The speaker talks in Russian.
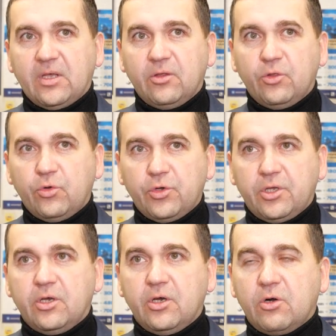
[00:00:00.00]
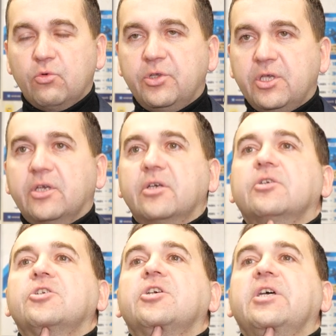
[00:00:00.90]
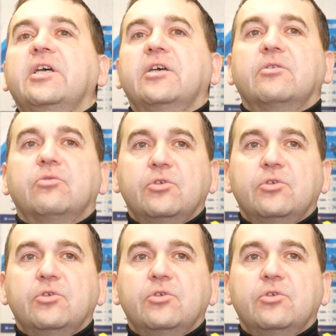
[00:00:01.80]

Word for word: ноги, руки, шея,